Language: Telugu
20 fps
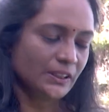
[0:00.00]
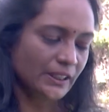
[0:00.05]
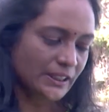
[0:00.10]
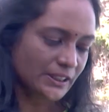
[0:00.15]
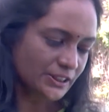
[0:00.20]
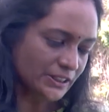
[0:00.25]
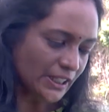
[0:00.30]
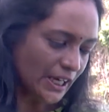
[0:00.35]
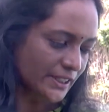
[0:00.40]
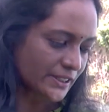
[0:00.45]
సో
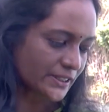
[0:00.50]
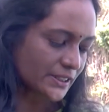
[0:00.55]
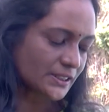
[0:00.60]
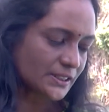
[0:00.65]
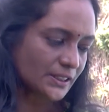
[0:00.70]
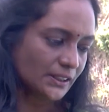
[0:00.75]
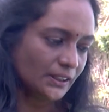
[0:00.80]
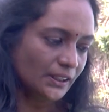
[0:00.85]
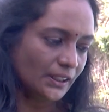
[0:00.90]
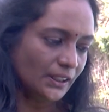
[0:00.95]
నేను స్టార్ట్
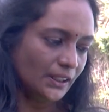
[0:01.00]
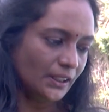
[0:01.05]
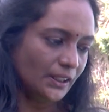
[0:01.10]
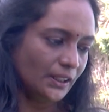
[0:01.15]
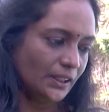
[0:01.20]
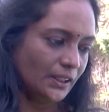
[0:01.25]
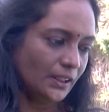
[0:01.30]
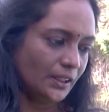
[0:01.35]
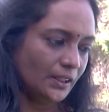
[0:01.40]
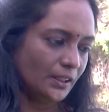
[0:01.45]
చేసింది
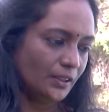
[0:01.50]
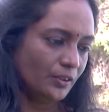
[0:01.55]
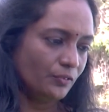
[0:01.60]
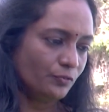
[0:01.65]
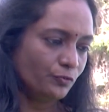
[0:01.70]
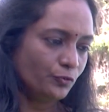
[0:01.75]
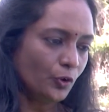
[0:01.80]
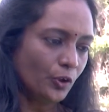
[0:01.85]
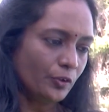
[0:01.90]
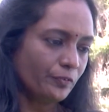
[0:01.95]

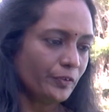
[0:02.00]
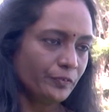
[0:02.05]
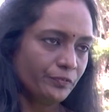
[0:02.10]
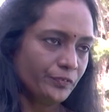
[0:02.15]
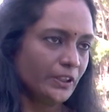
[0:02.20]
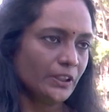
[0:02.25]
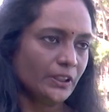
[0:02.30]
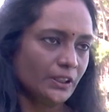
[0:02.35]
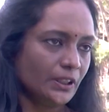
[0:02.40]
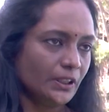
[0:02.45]
ఫోర్
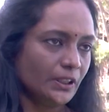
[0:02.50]
ఫిఫ్టీన్